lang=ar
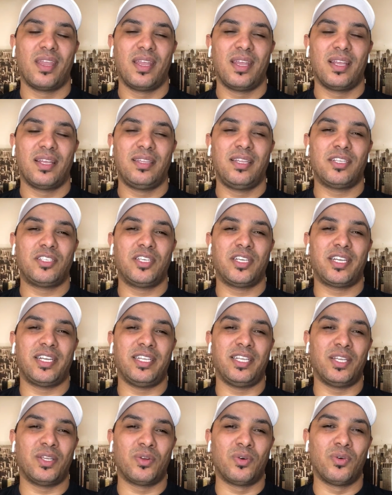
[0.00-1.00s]
داكشي
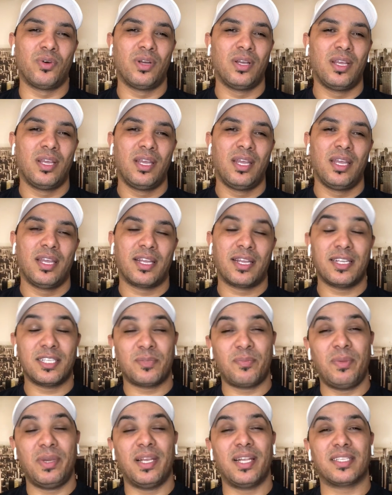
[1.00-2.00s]
كيديروا
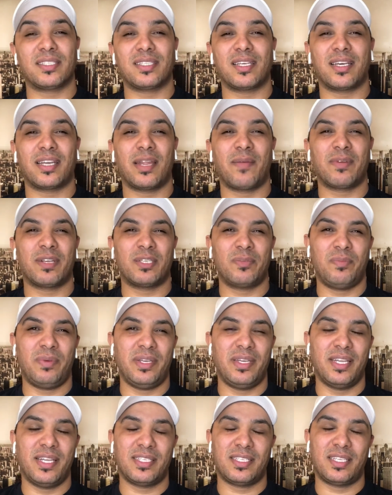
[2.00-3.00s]
كنتبع الانستغرام كنتبع
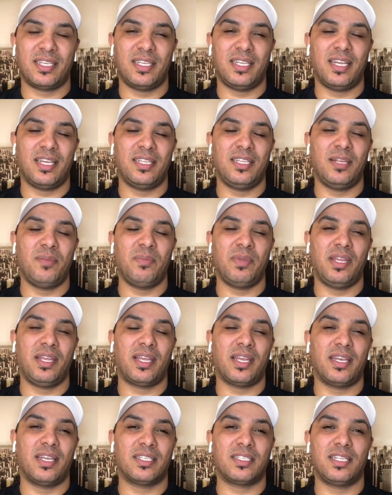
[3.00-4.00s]
الناس هنا ديال ميريكا
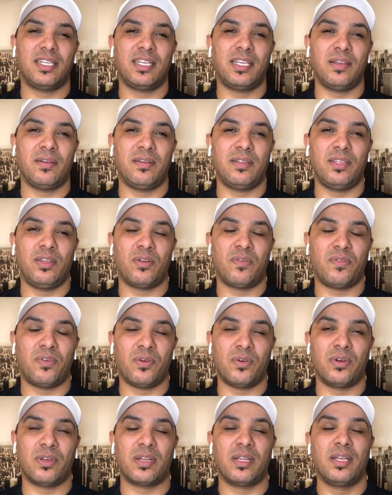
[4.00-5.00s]
الناس اللي كيديروا
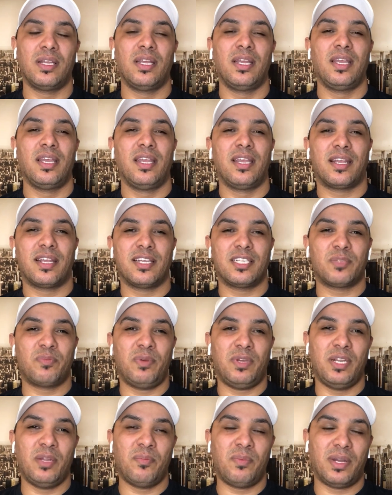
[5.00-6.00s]
فلوغر كنتبع
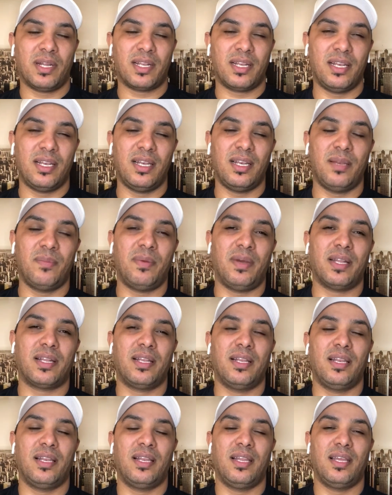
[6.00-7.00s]
لهم بعض الـ بعض
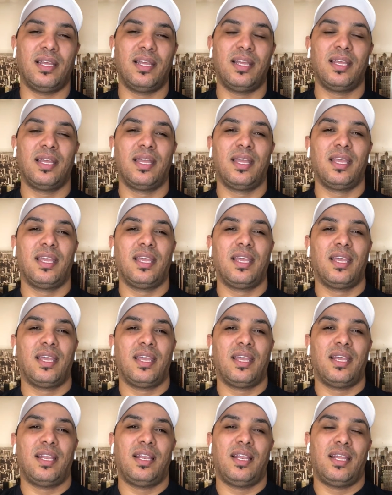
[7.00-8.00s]
الـ
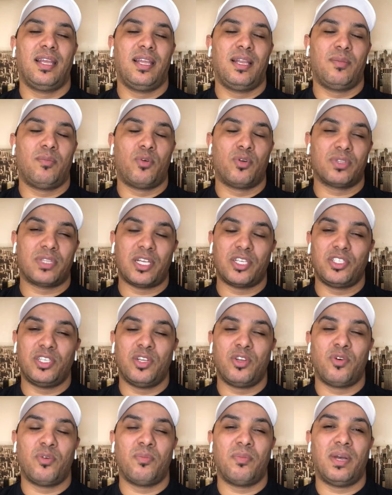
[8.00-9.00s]
المونتاج
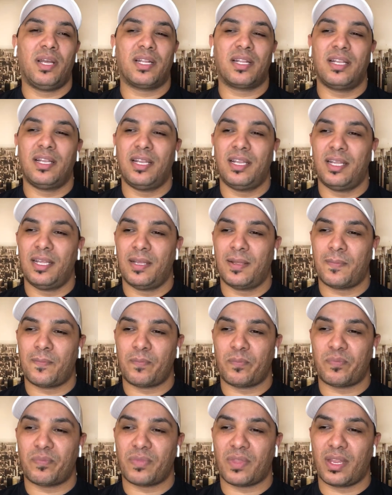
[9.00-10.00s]
ديالهم بعض الـ
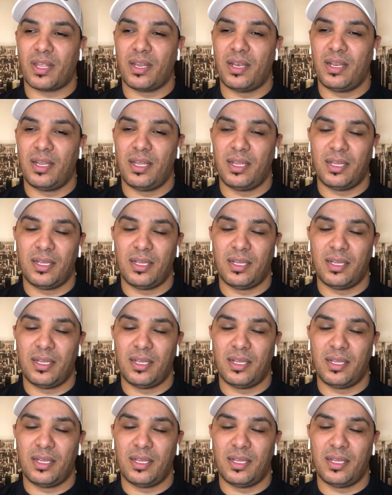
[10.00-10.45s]
الـ